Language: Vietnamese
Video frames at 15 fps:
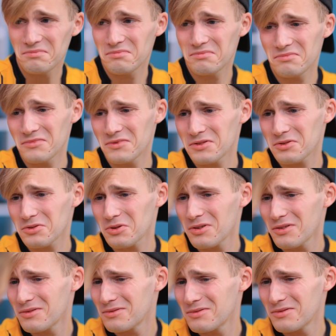Nè mẹ,
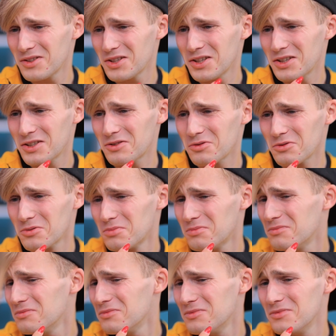con nổi mụn mất tiêu
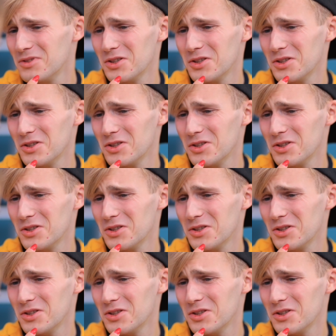rồi.